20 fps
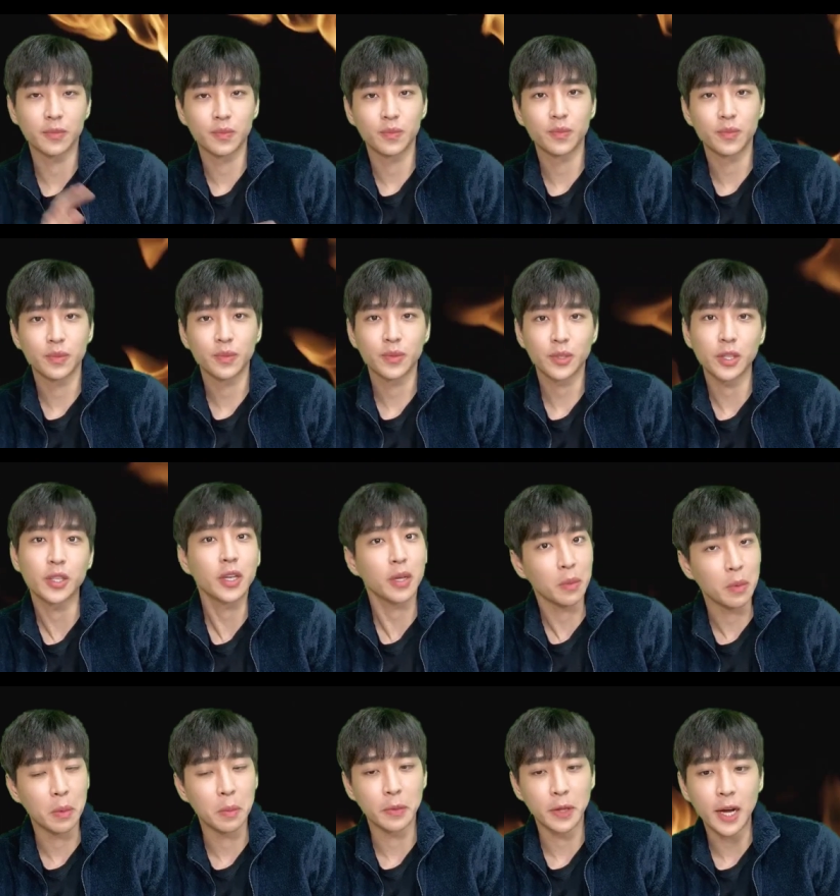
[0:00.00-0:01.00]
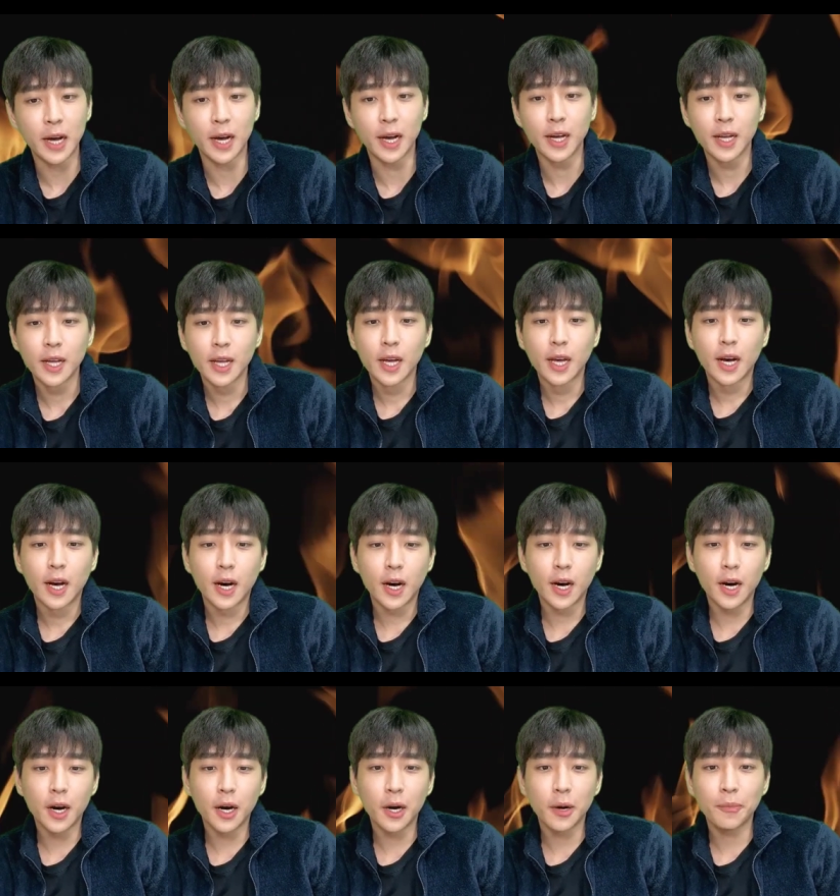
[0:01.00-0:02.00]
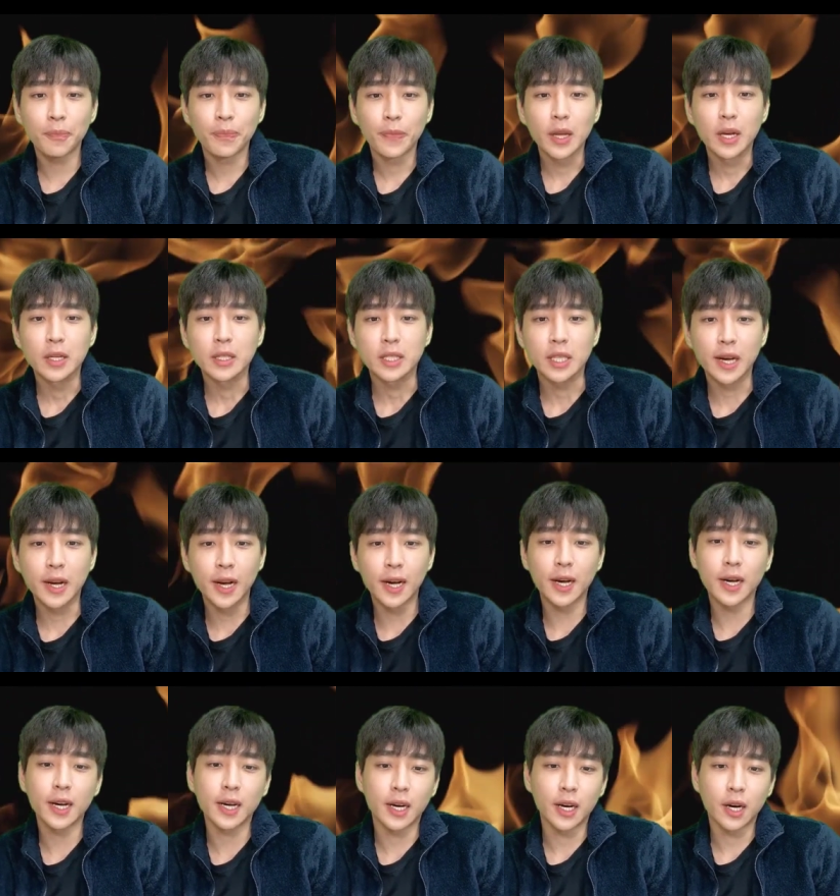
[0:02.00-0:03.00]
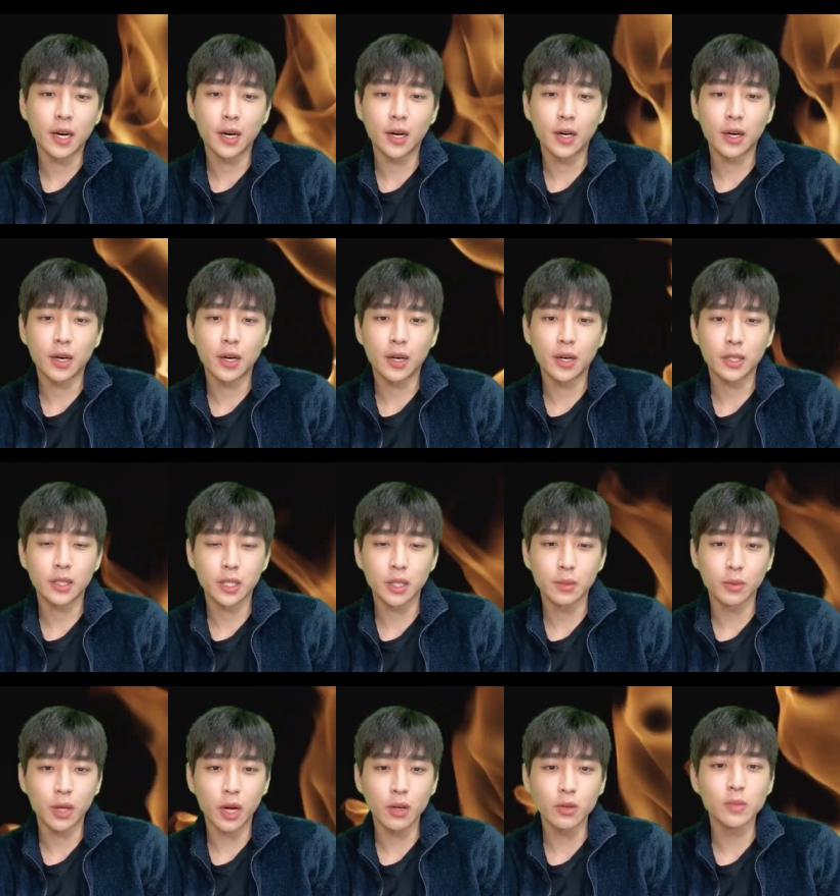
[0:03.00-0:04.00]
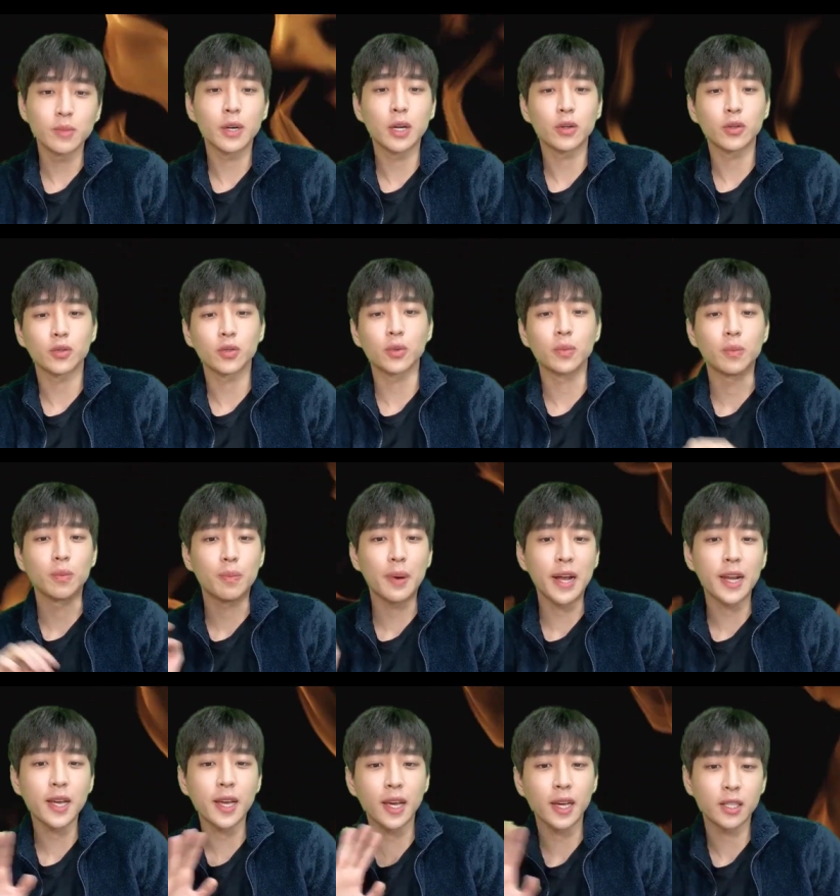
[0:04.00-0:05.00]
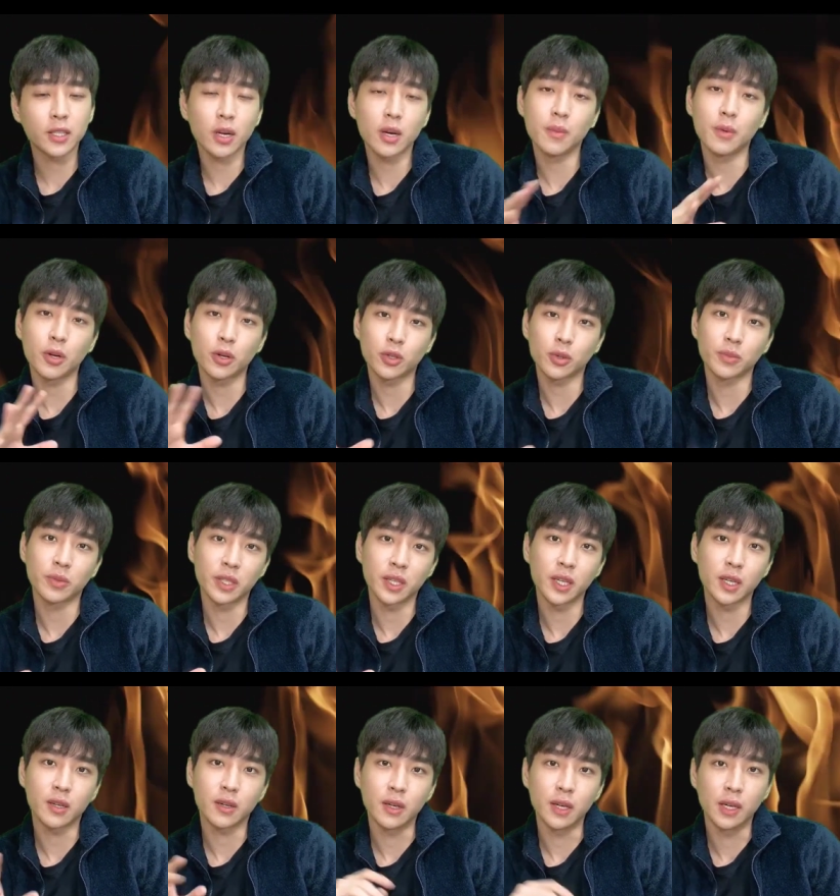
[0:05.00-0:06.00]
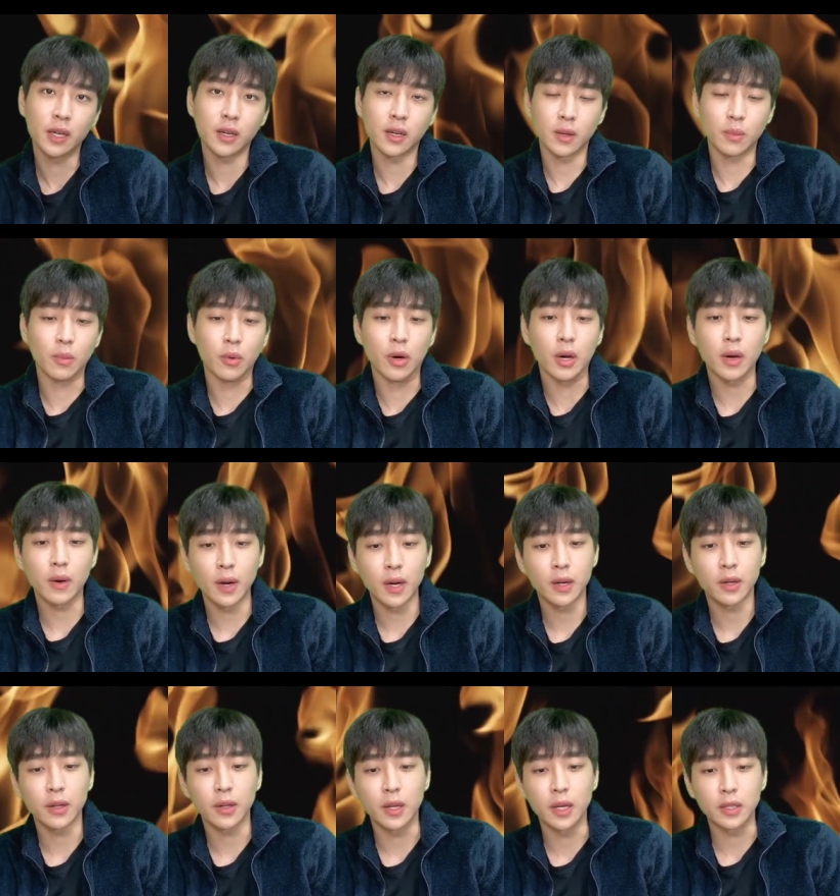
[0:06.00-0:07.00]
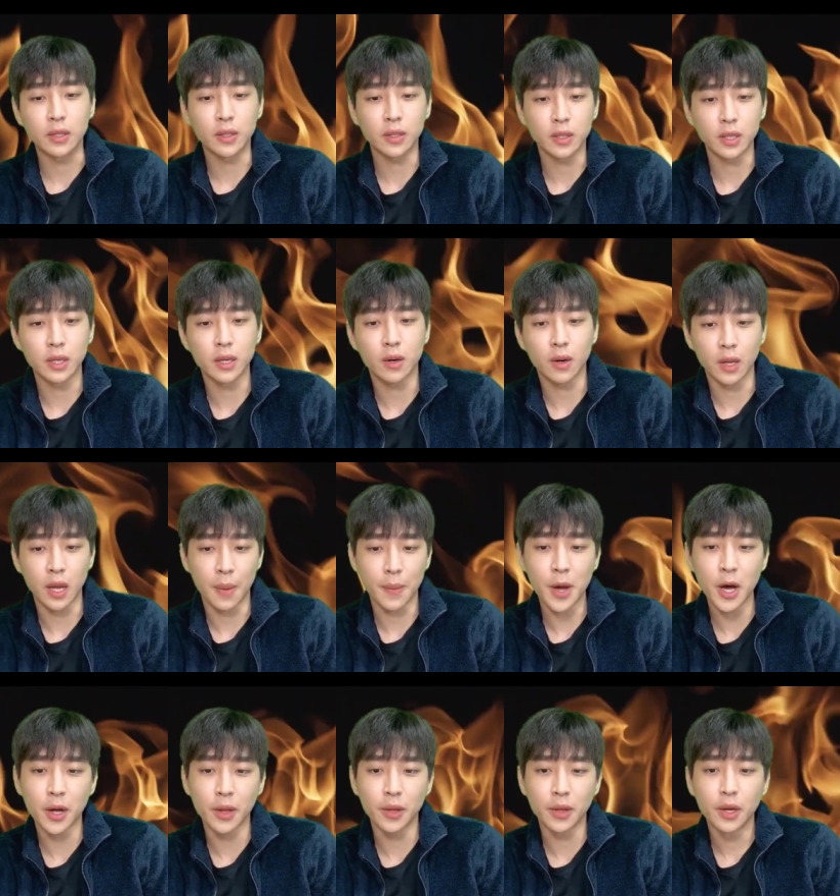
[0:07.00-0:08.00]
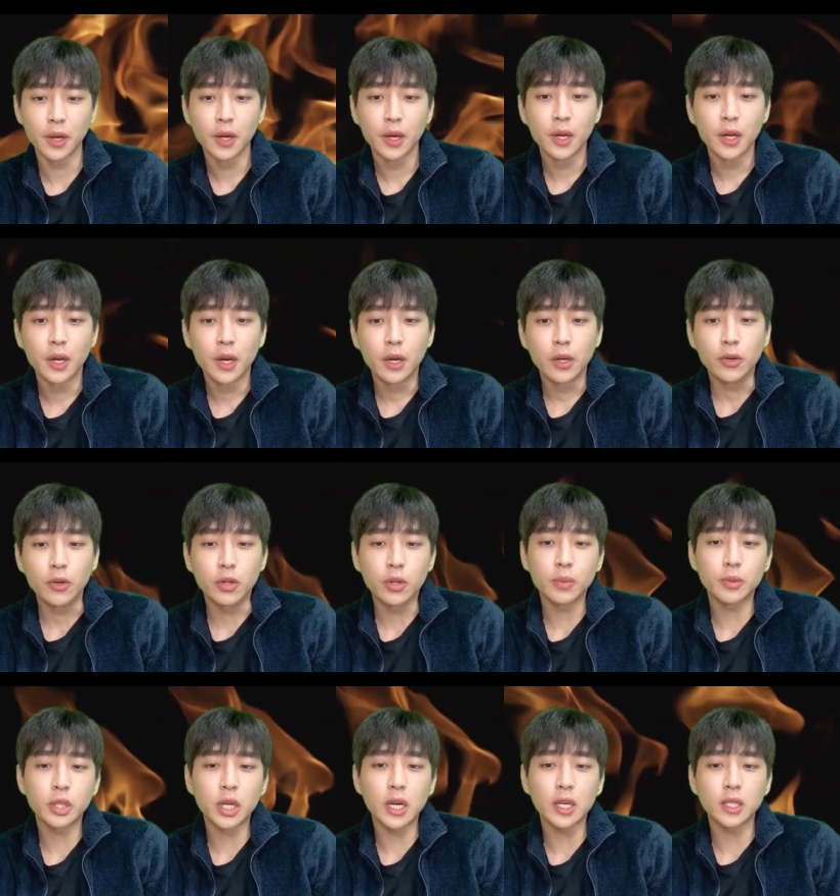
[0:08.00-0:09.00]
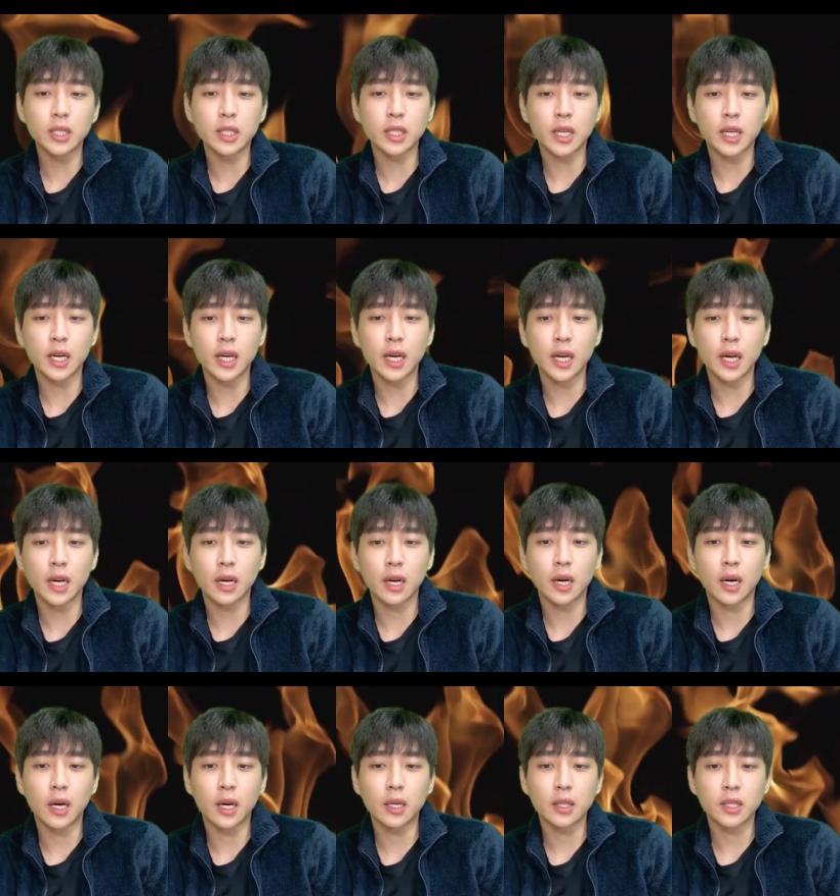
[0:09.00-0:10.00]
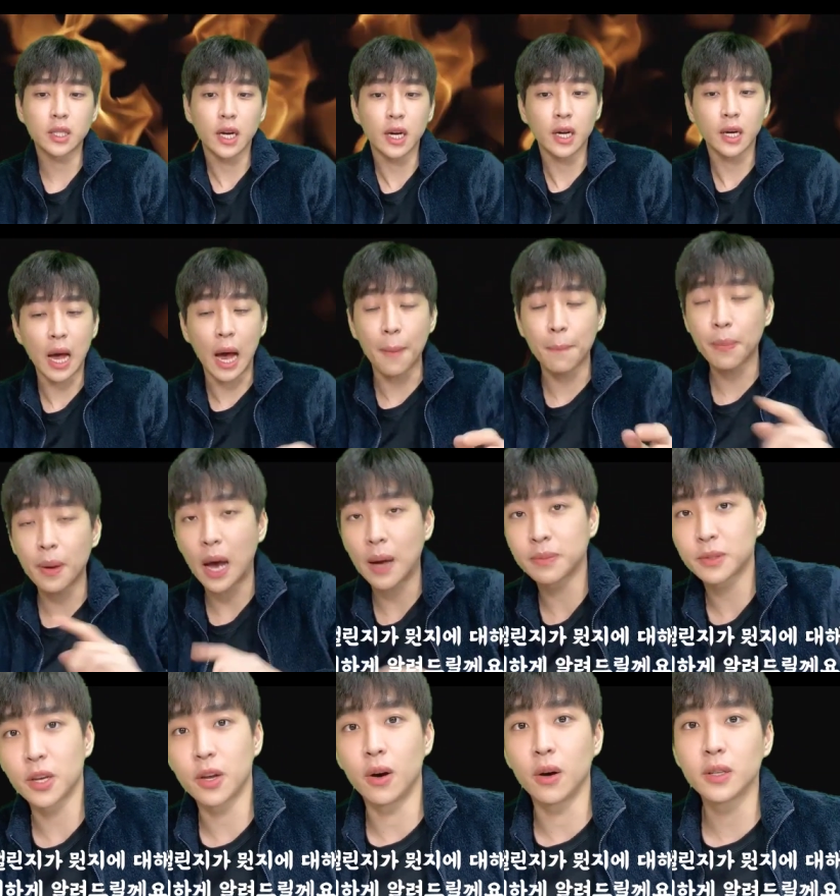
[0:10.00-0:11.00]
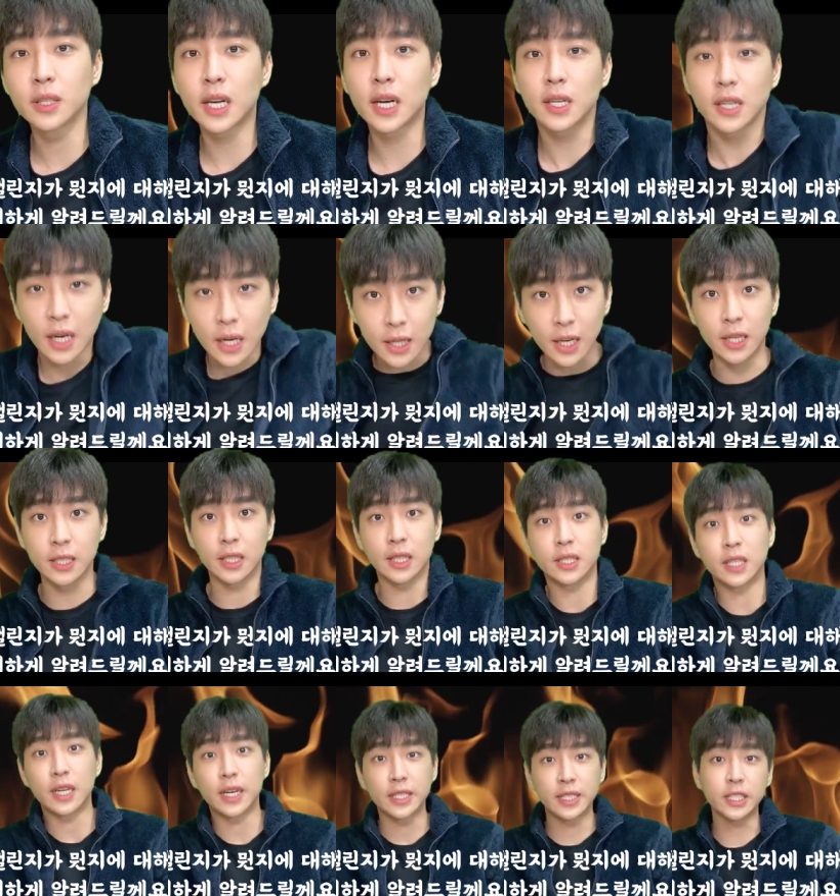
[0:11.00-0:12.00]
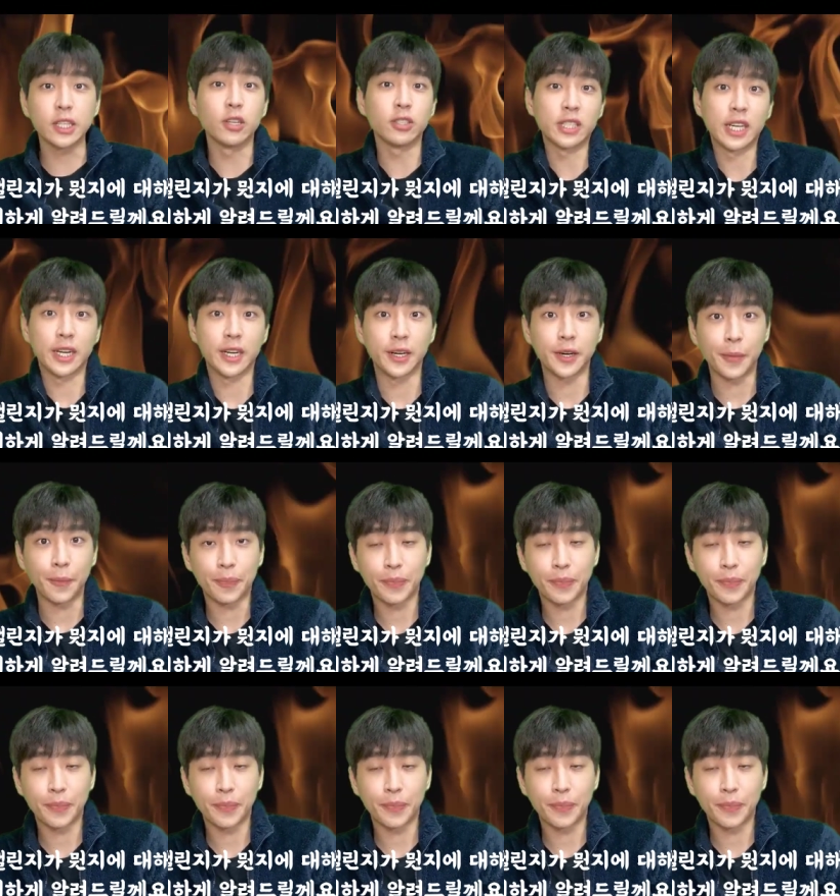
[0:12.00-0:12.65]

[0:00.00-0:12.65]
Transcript: 선생님입니다. 어, 제가 어, 지금부터 한국말로 좀 빠르게 설명을 좀 드릴 거예요. 뭐에 관련해서 드릴 거냐면 유튜브 챌린지가 제가 앞, 앞서 영상을 하나 이제 제가 찍었잖아요.